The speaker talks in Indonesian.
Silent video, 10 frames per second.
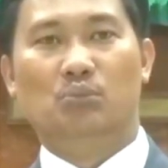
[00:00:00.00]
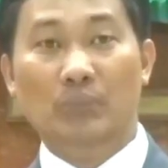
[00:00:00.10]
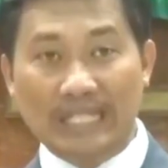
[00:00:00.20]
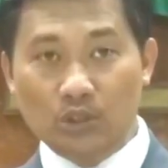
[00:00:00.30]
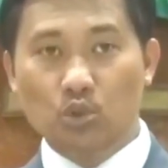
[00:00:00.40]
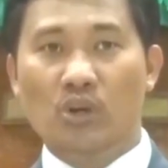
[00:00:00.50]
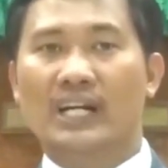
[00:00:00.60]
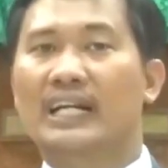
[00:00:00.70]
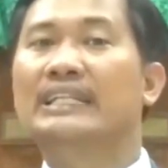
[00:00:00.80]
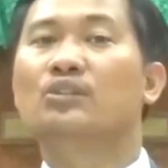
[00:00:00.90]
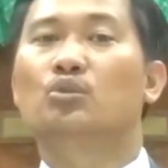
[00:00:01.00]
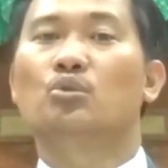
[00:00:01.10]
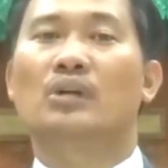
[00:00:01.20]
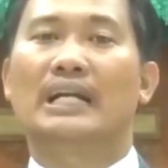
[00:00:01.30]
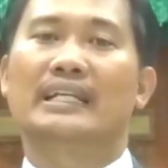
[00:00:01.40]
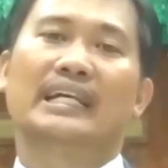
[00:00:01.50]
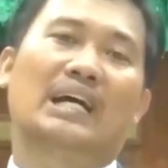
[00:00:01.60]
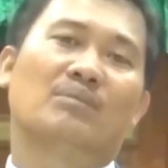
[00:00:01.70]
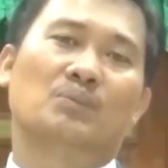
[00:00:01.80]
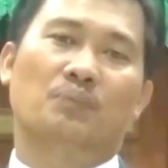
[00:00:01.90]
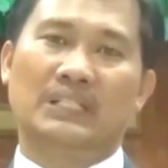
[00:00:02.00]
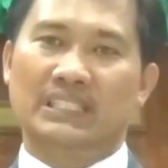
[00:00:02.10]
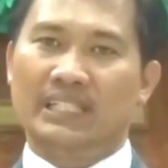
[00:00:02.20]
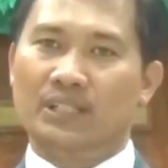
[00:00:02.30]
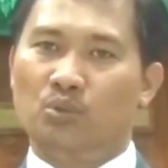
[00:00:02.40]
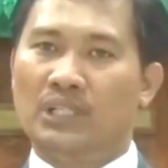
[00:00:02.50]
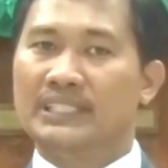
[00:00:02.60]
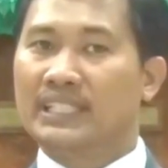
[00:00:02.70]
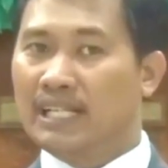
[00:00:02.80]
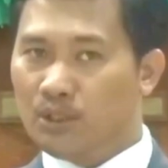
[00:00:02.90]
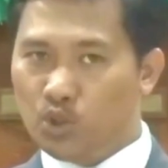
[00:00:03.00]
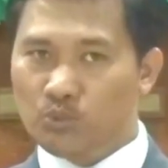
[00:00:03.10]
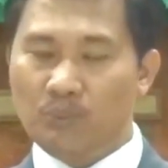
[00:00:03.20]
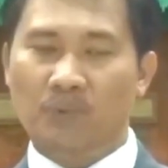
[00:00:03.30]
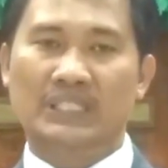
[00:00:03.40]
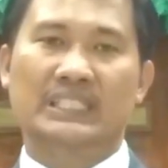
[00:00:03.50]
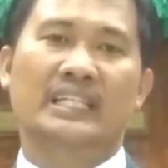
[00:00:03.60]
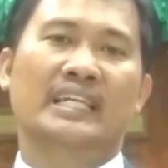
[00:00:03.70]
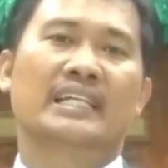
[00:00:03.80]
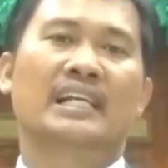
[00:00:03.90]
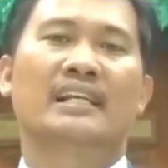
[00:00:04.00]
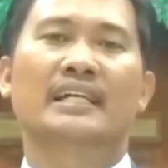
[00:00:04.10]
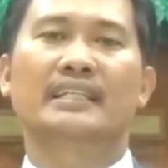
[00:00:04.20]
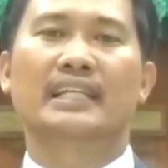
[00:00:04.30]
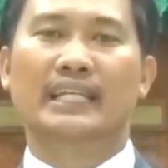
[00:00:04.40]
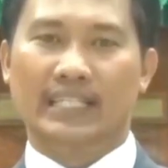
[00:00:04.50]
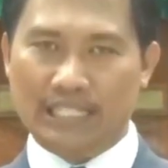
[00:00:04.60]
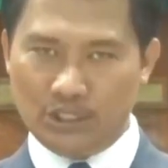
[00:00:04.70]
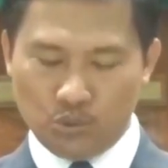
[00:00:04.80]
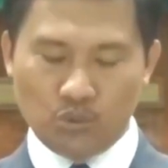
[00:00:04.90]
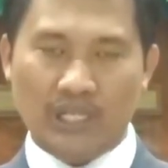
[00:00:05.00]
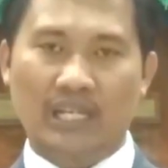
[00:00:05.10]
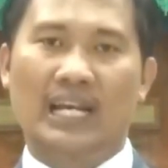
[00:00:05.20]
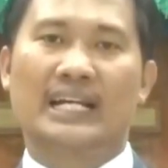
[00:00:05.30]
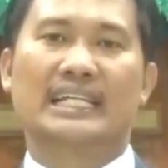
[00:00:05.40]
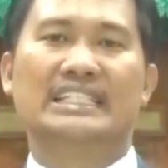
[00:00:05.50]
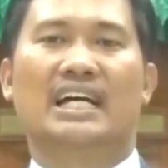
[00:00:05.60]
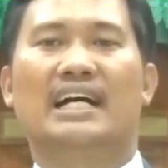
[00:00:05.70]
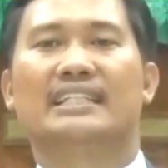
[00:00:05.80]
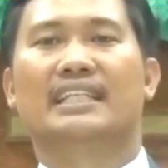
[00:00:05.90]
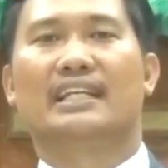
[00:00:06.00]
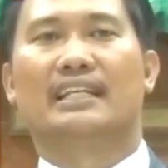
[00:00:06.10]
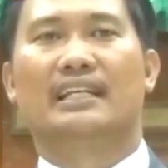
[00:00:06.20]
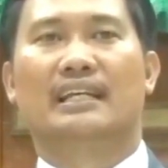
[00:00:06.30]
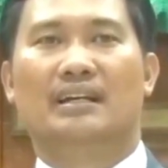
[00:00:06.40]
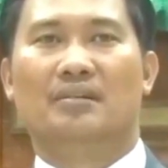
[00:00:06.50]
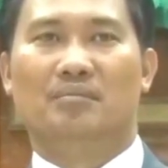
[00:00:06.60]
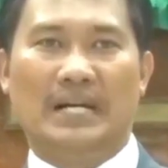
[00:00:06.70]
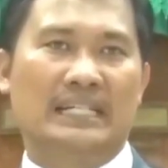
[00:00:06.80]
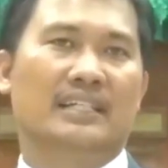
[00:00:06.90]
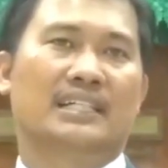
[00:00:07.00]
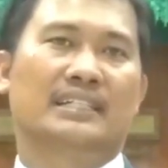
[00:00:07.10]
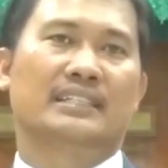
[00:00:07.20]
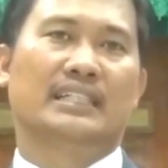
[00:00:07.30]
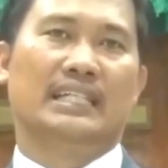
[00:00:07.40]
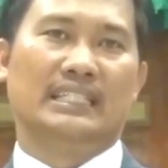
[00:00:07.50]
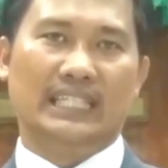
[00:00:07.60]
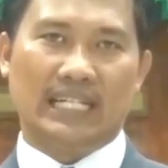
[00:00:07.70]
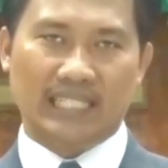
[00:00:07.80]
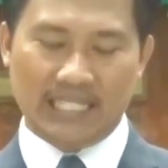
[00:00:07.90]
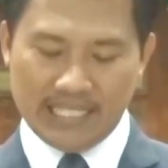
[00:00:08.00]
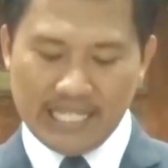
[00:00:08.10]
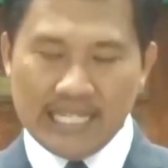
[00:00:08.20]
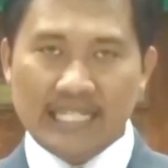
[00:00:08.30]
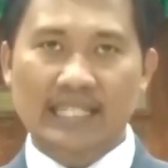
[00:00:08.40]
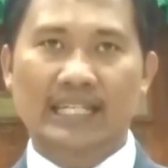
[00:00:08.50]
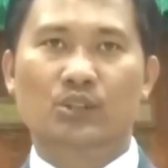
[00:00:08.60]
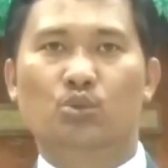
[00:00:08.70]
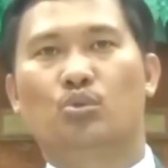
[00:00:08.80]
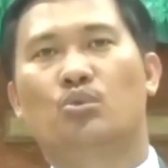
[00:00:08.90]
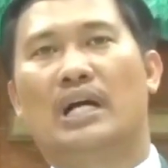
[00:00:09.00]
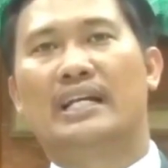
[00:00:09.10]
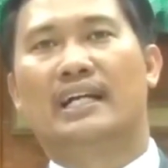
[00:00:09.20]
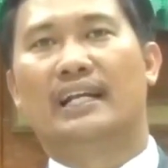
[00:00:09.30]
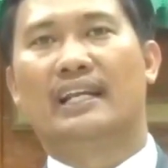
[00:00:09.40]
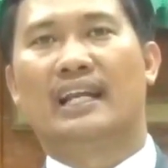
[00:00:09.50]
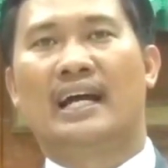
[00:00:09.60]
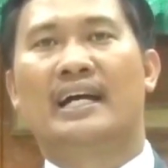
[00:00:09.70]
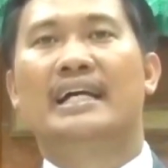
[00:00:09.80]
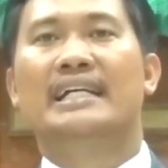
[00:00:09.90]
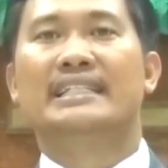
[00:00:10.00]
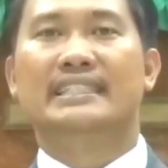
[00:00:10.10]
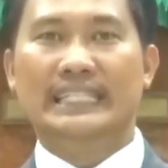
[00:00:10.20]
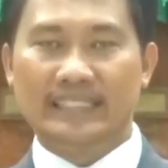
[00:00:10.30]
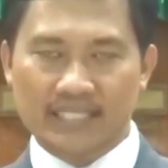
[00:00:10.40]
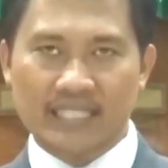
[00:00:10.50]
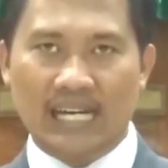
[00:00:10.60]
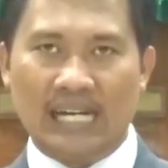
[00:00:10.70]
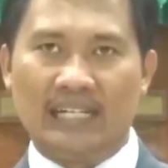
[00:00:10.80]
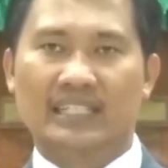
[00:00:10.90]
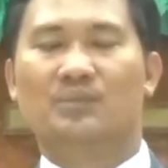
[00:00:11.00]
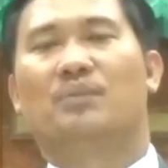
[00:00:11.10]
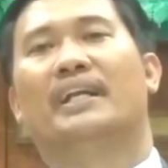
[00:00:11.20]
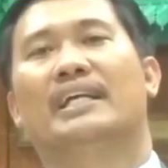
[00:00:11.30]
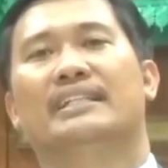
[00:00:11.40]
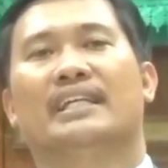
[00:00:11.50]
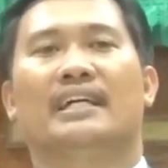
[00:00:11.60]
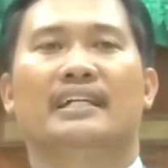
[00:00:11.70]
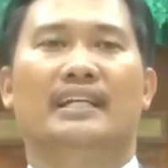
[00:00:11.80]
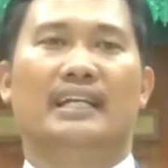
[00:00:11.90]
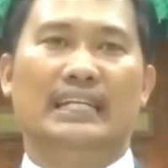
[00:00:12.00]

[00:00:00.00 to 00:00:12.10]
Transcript: Menduakan Tuhan dengan mempercaya Tuhan sekaligus mempercayai ilah lain itu adalah kejahatan. Maka yang diinginkan Tuhan adalah setia kepadanya.